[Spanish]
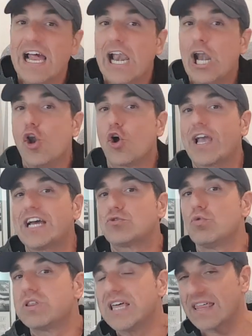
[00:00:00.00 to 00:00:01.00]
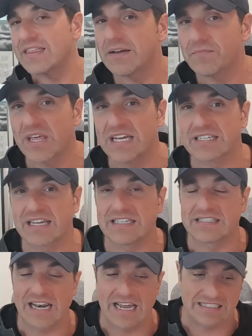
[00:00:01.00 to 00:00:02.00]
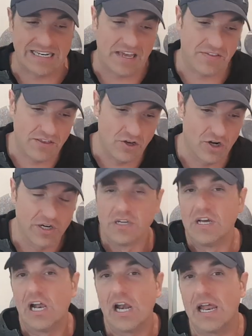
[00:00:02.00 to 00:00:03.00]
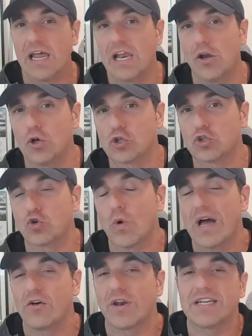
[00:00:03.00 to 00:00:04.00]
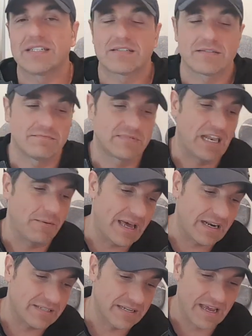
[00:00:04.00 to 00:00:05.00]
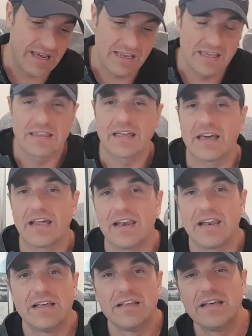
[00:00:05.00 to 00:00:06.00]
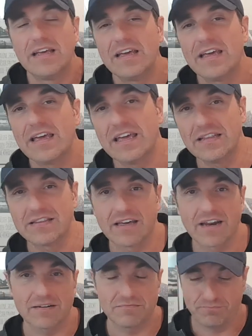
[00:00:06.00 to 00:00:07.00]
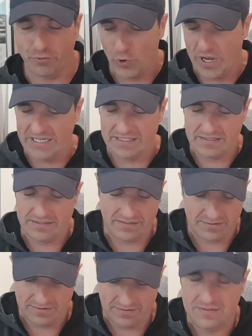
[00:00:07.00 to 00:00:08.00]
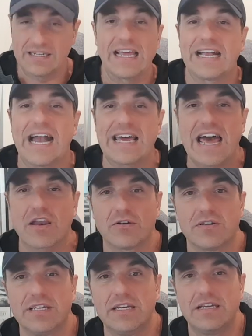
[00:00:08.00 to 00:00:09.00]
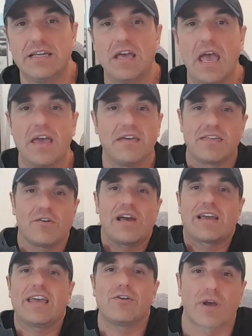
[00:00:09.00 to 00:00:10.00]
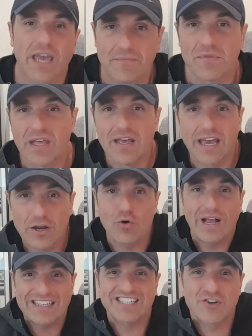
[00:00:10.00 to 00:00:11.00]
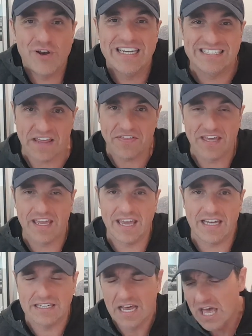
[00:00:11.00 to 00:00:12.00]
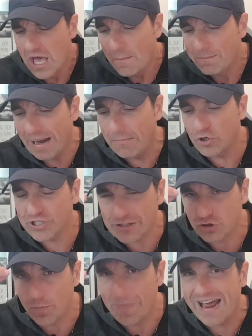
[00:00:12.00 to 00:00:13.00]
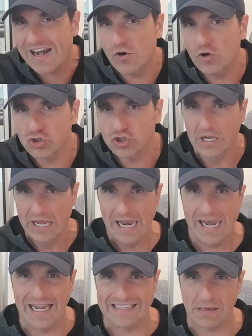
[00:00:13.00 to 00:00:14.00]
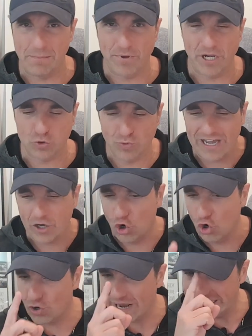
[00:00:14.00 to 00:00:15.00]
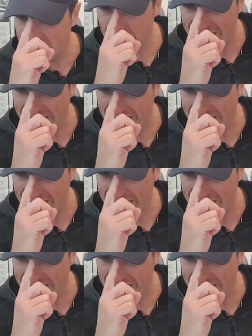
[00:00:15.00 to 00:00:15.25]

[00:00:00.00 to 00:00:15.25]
Lo que sucede es que tras la acción eh, los jugadores del Barça y del Inter pues se encararon y, e hicieron aquello que en ocasiones hacen, que es vamos a tomarnos la temperatura colocando